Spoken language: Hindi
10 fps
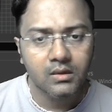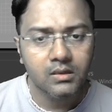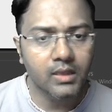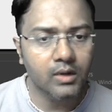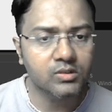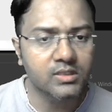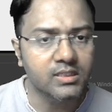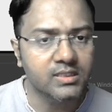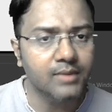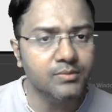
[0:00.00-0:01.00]
देखो
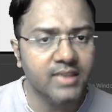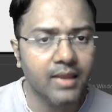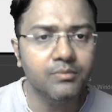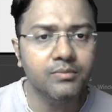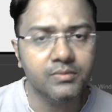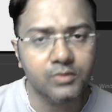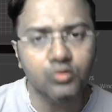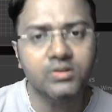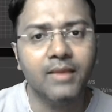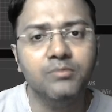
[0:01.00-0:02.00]
सिस्टम सेम
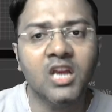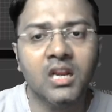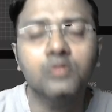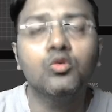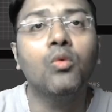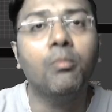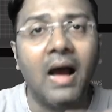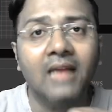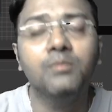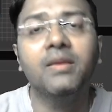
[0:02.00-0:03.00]
टू सेम जाना तो
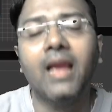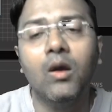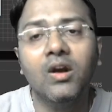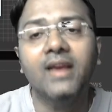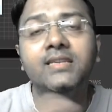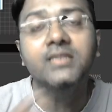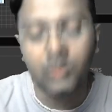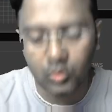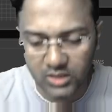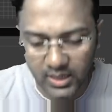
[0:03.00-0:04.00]
बाद में क्या होगा इजी
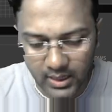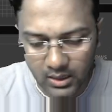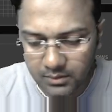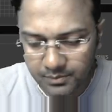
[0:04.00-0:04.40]
हो जाएगा